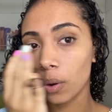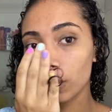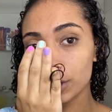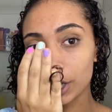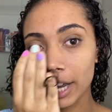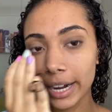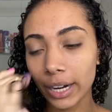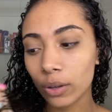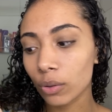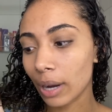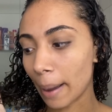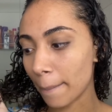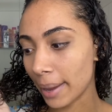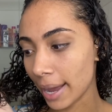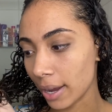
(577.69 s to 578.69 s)
O cheirinho no
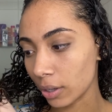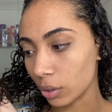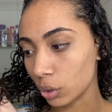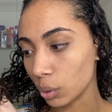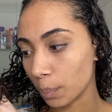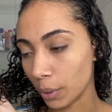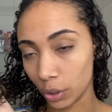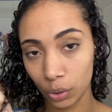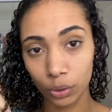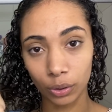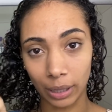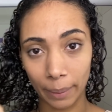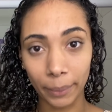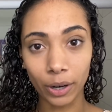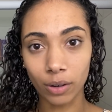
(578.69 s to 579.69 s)
cabelo do produto,
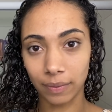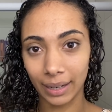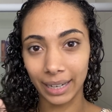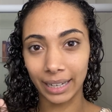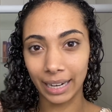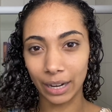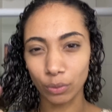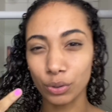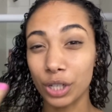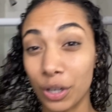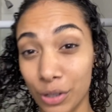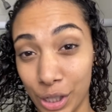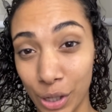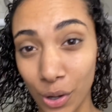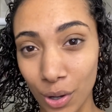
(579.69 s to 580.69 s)
lembra que eu falei que não era um cheiro
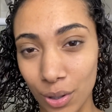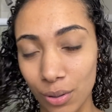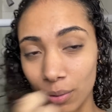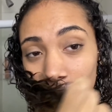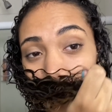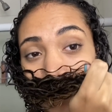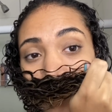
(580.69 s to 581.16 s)
cheiroso?